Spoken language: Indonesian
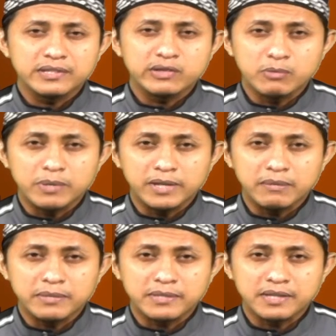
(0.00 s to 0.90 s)
jawaban
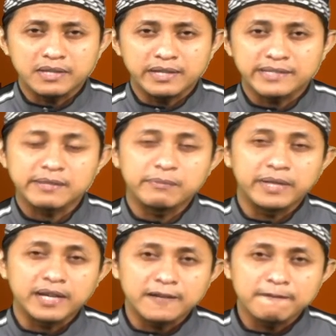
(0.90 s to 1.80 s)
yang bisa Anda
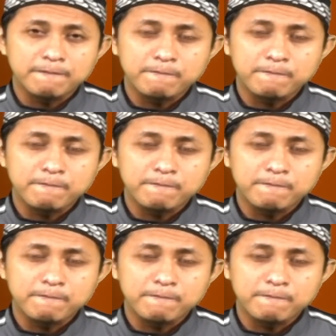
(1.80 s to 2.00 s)
sampaikan.